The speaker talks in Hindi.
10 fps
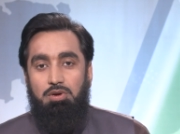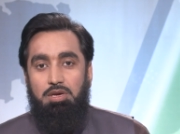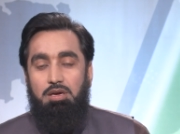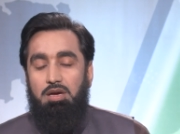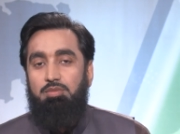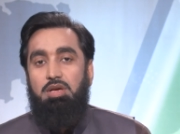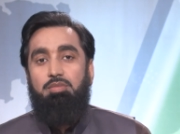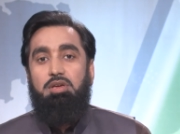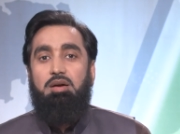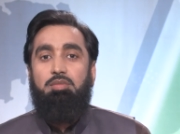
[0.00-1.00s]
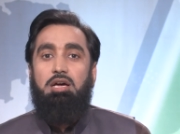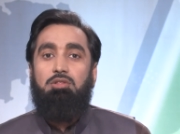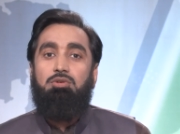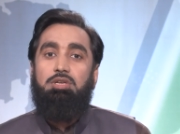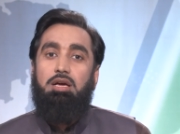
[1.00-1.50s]
होंगे कामयाबी का मैार
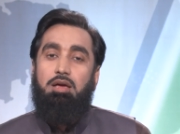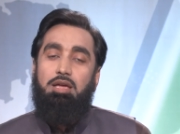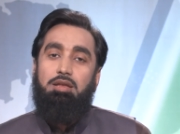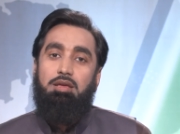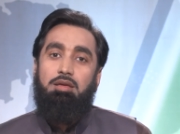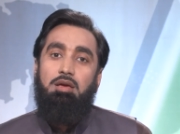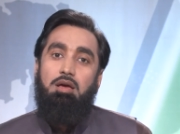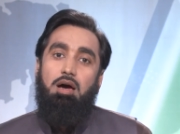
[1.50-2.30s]
दुनिया है ही नहीं